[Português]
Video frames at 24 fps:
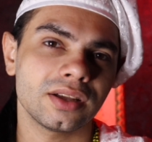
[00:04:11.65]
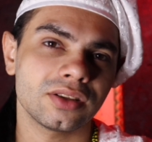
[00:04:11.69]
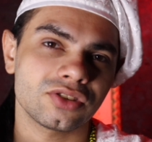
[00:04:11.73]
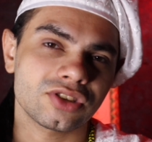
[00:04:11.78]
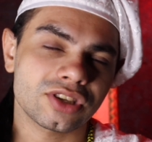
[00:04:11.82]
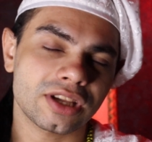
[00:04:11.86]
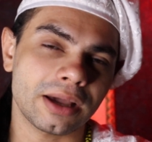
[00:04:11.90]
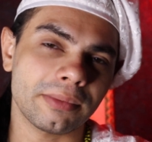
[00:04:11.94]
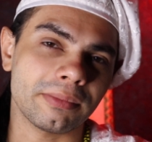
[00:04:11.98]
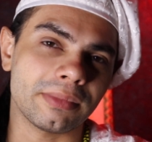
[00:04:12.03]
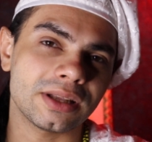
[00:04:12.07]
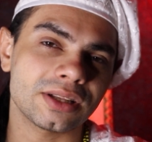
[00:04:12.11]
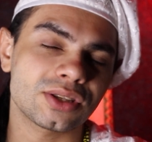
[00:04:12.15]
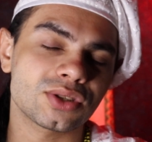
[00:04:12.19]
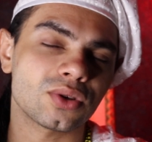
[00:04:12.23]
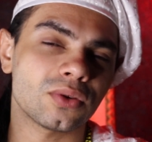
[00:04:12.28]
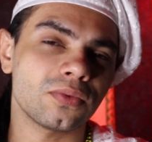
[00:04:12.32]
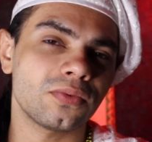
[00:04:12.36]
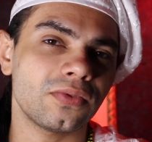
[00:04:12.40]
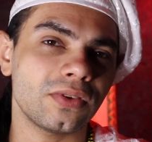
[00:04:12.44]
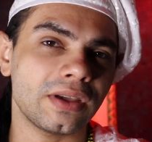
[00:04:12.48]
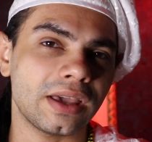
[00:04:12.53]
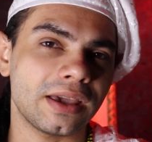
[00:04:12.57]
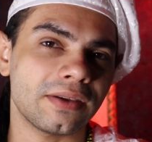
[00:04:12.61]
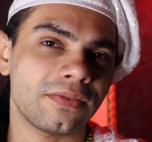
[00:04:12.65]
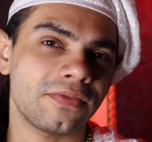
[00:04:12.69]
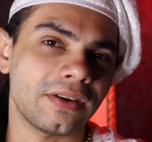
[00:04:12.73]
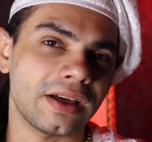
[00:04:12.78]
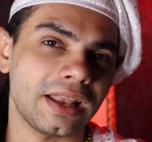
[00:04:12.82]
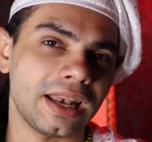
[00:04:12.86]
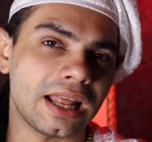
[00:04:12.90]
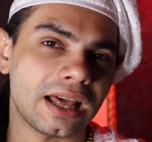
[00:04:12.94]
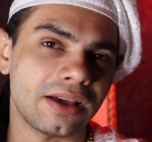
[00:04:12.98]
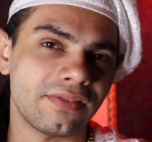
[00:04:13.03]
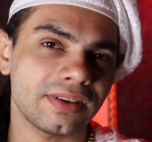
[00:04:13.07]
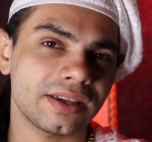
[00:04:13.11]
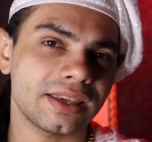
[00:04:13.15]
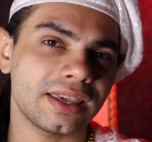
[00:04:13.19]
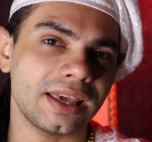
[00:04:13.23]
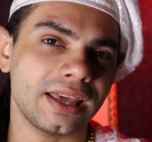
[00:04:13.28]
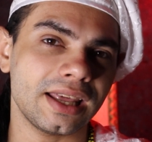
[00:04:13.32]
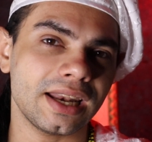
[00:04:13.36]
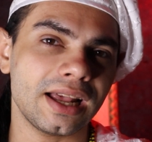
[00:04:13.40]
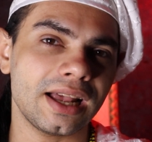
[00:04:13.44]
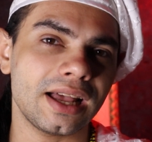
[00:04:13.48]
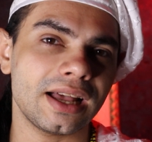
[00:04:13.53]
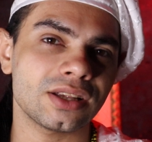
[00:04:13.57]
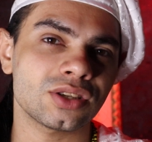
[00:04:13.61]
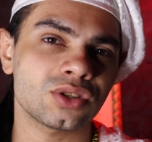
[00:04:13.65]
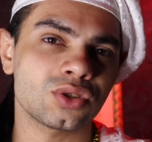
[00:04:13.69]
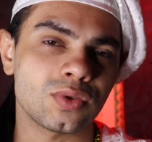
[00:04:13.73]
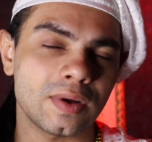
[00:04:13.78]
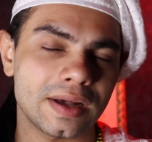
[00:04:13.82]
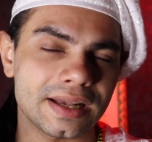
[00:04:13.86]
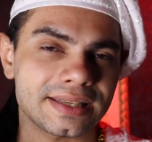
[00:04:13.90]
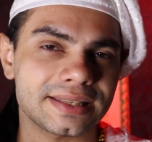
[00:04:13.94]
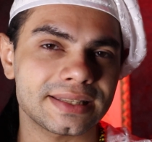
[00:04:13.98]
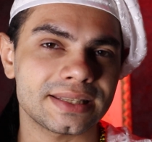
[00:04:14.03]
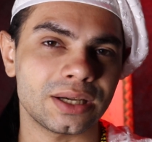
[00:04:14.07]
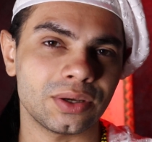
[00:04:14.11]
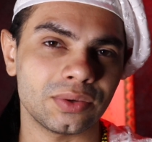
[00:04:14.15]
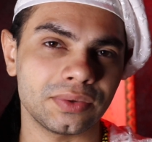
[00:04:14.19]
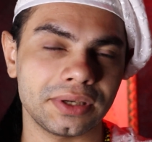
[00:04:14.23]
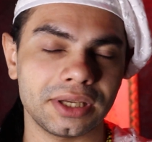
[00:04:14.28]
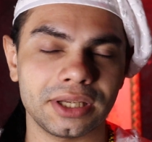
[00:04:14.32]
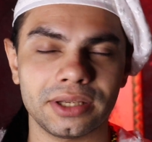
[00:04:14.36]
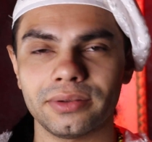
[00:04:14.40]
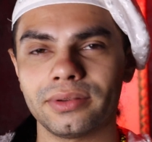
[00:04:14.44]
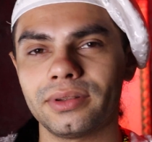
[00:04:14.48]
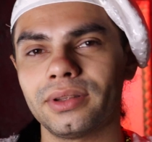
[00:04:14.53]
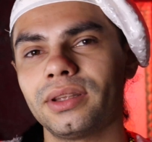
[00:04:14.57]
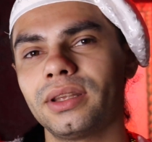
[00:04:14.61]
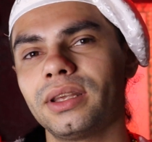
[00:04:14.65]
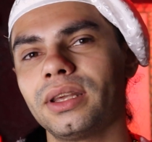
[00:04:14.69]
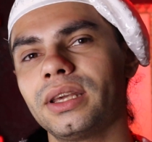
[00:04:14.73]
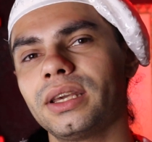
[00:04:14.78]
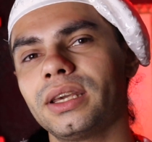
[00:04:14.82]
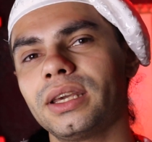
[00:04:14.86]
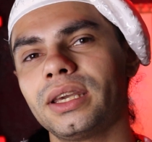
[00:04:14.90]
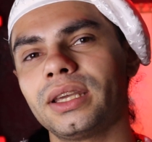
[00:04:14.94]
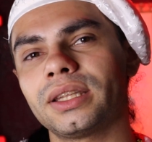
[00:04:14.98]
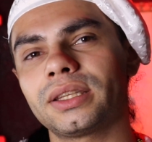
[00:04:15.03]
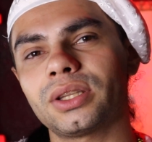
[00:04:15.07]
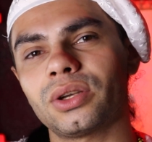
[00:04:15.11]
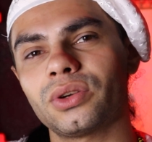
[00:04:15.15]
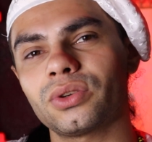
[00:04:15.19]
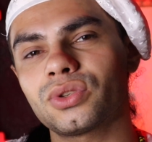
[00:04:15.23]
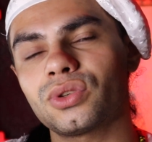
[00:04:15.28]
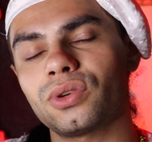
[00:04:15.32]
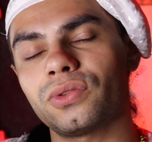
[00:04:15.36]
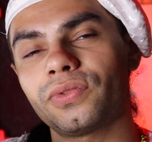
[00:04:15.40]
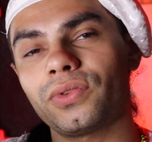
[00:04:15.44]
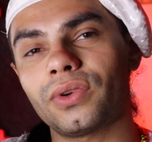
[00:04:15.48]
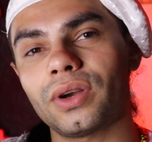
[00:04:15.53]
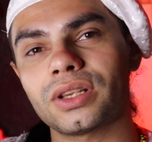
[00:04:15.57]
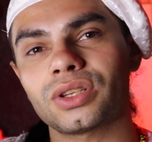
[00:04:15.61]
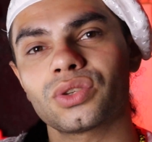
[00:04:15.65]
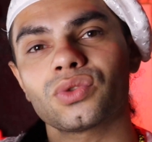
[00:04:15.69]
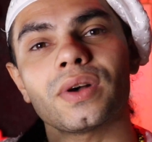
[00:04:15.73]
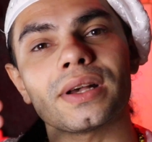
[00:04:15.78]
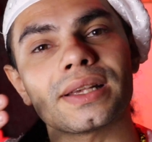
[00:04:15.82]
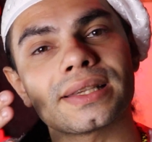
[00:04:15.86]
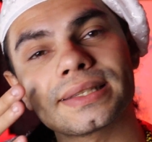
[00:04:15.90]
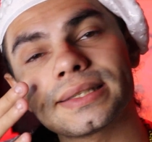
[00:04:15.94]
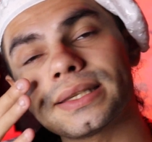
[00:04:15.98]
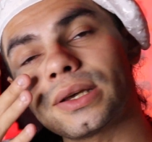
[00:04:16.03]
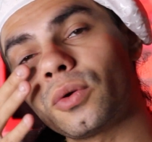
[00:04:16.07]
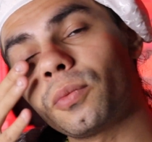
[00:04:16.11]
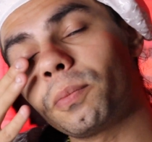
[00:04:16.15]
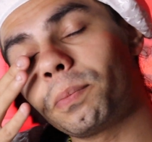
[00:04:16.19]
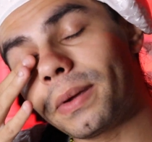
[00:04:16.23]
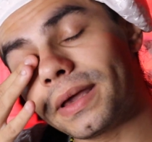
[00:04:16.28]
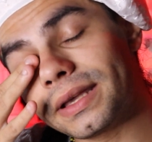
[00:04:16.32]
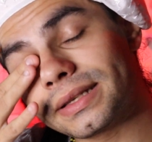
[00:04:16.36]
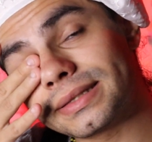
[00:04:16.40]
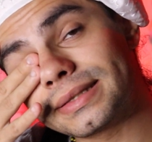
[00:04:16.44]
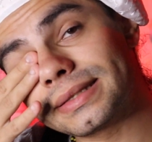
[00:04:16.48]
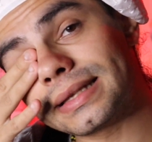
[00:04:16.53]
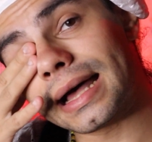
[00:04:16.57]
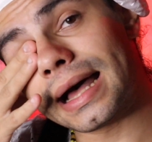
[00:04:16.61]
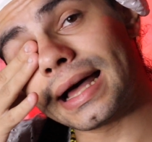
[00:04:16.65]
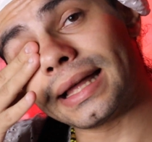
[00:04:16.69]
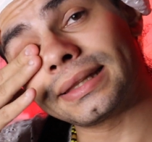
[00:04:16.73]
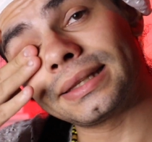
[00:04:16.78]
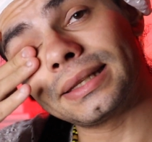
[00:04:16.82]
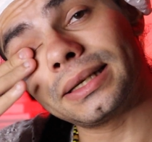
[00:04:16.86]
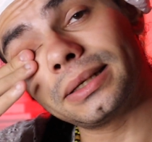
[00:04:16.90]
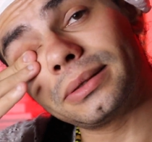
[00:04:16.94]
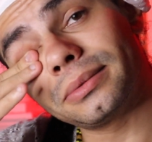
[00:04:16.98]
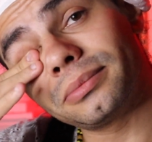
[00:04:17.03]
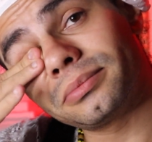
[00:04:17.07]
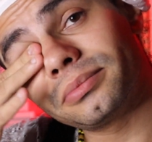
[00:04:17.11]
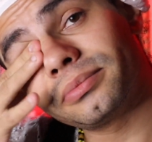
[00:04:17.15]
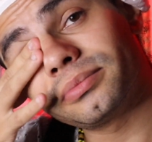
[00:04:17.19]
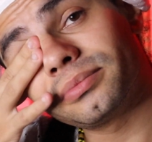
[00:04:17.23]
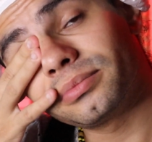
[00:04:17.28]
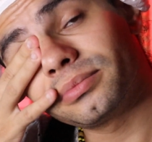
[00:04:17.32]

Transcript: Antigamente é, falava que era zoação, né? Então eu sofri uma zoação pesada